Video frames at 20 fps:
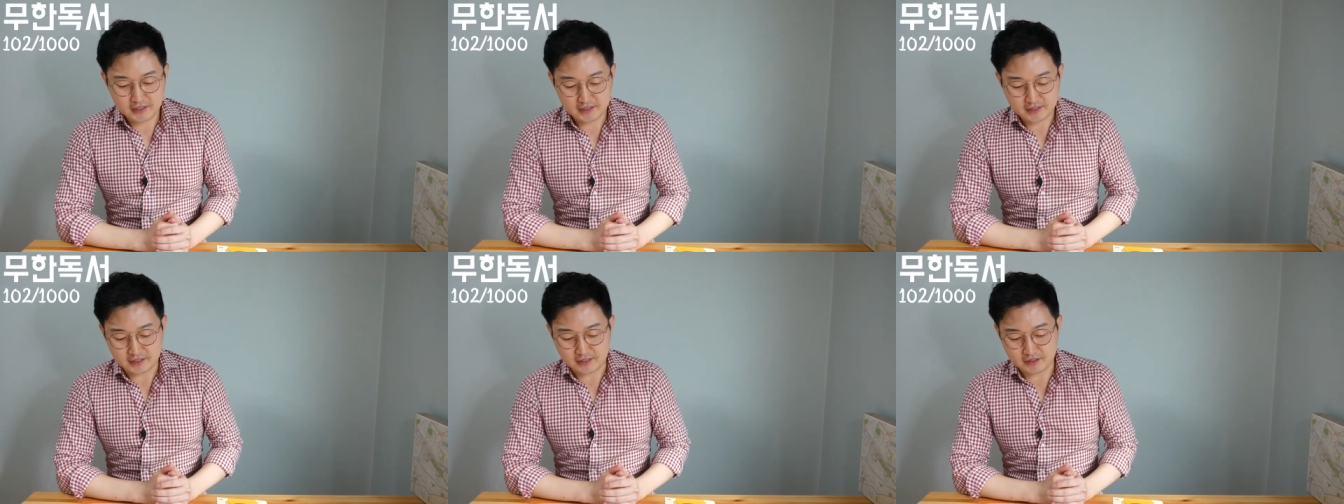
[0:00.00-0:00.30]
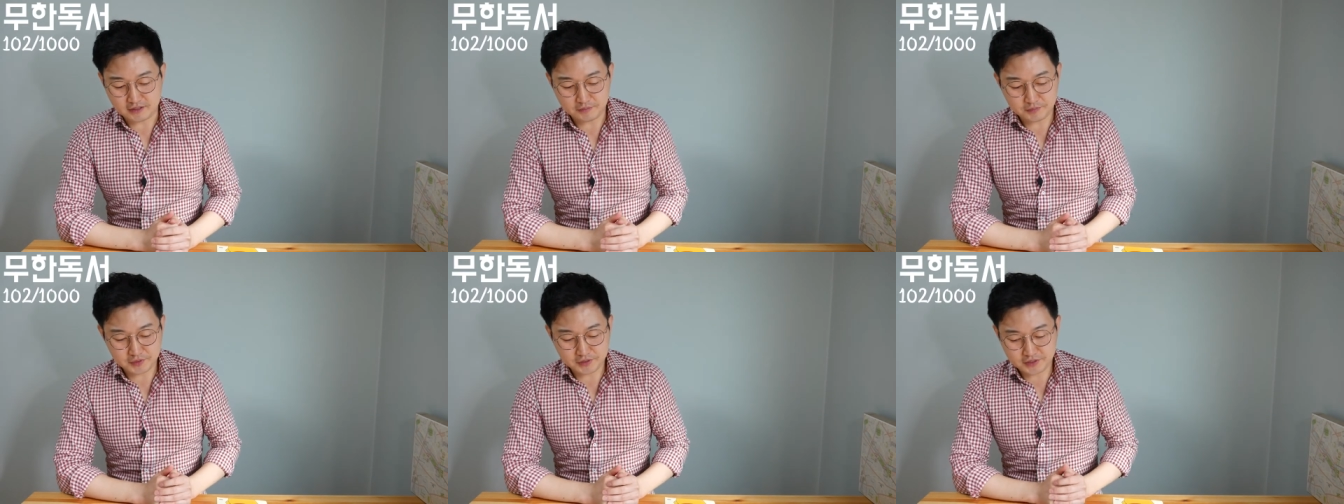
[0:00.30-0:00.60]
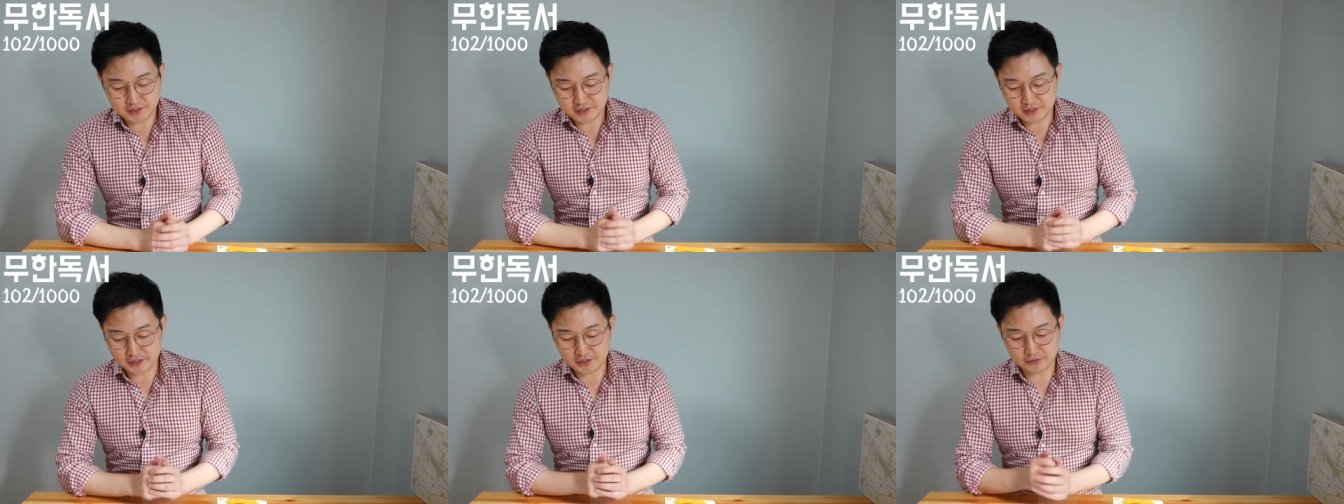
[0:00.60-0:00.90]
네, 첫
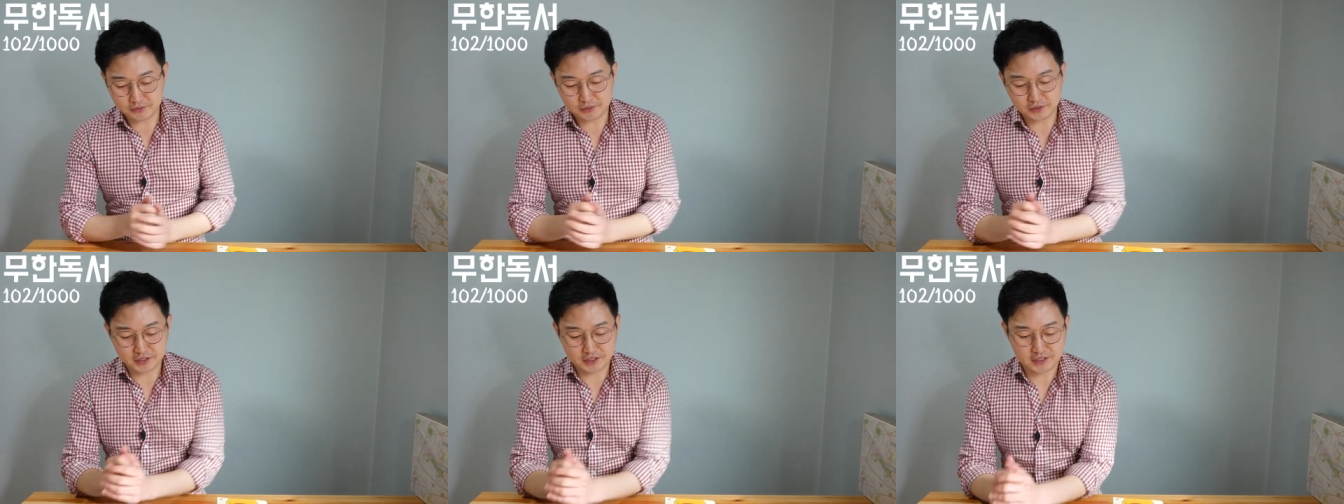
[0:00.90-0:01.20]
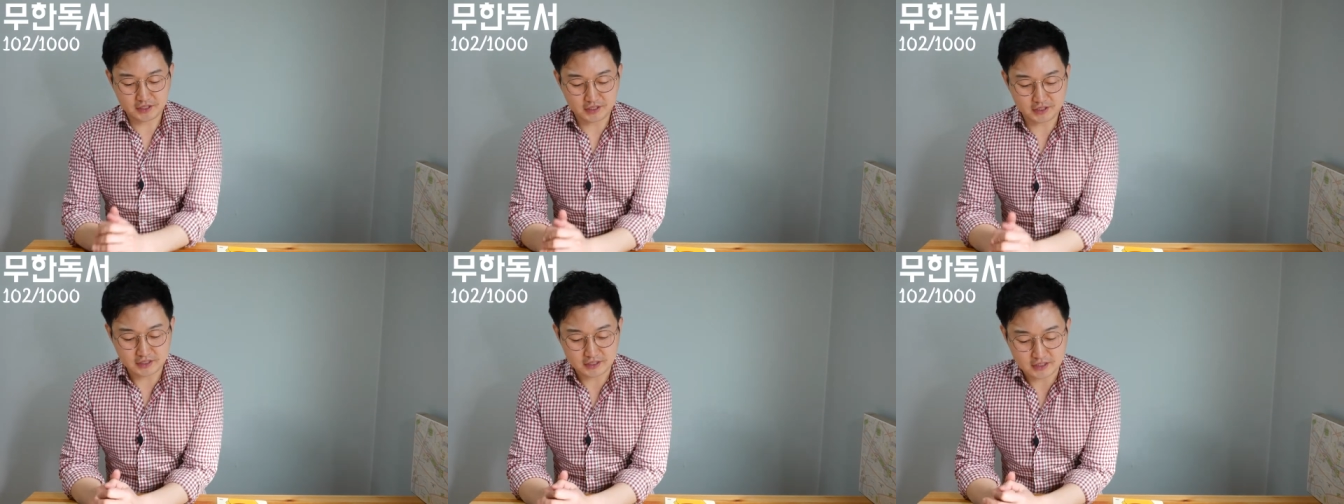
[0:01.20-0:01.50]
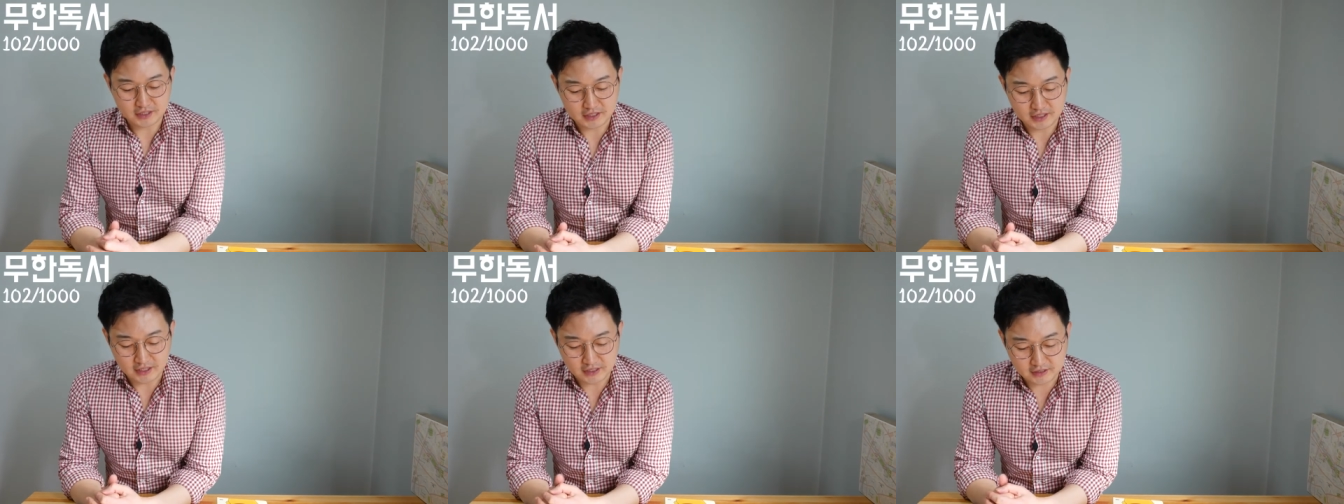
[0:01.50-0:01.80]
번째 소개시켜
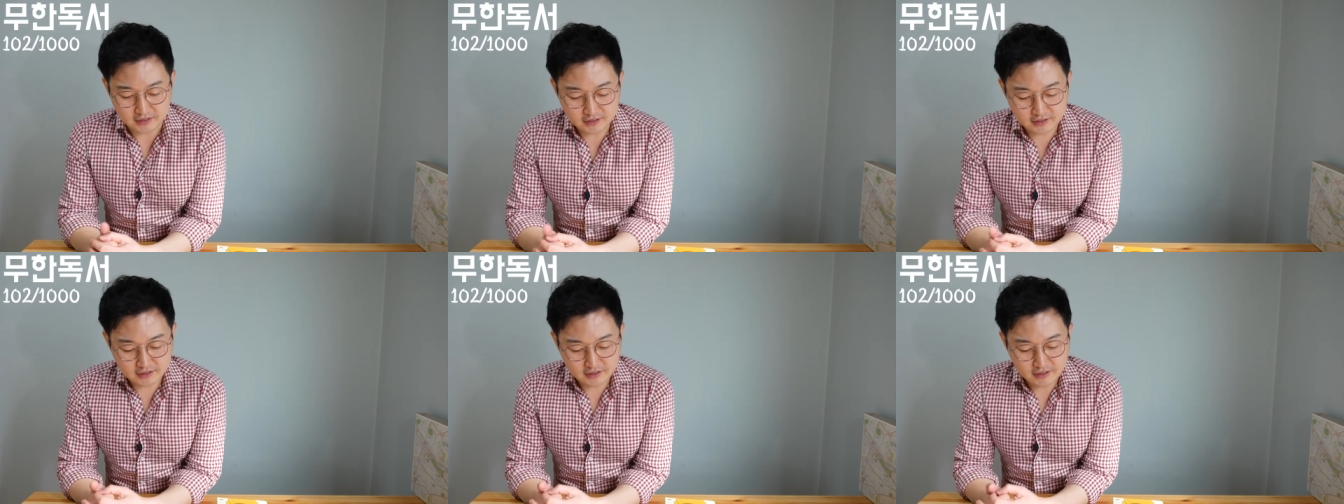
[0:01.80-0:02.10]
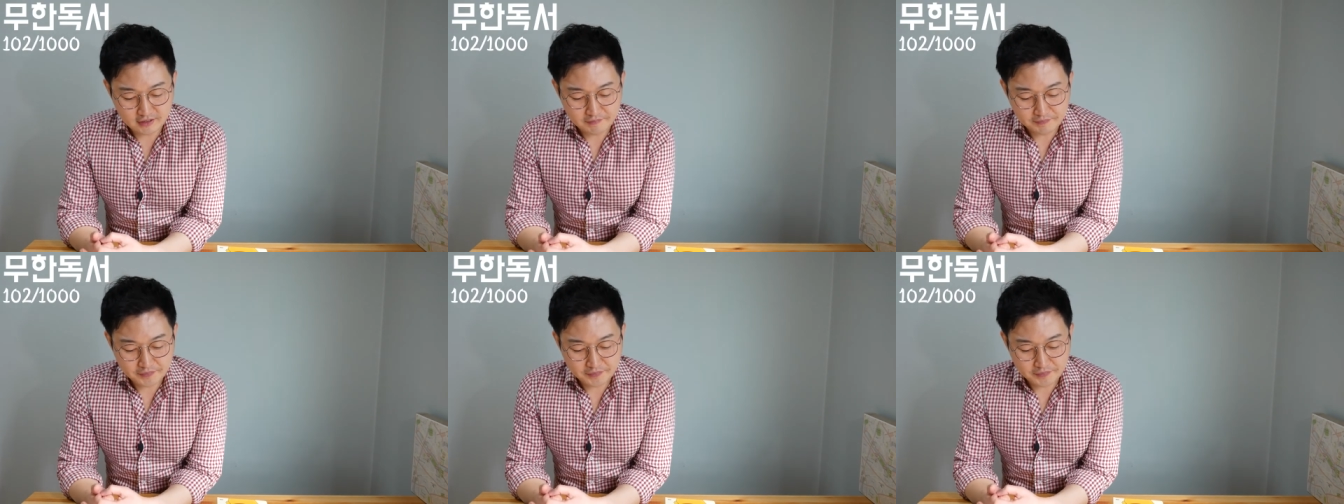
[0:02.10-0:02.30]
드릴 책은